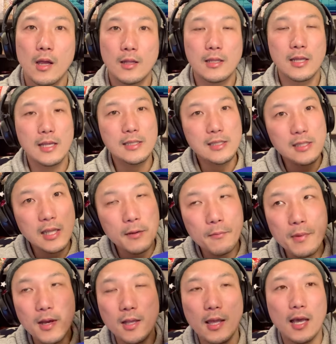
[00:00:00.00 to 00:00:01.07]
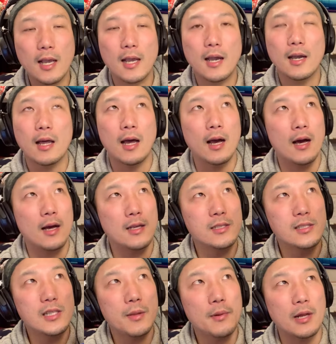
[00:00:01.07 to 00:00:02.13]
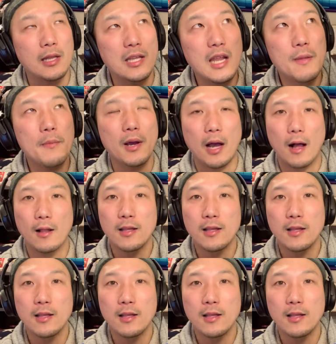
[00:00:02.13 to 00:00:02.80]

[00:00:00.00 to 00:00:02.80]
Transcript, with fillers: で、1年目は結果が、あ、1年目か2年目か。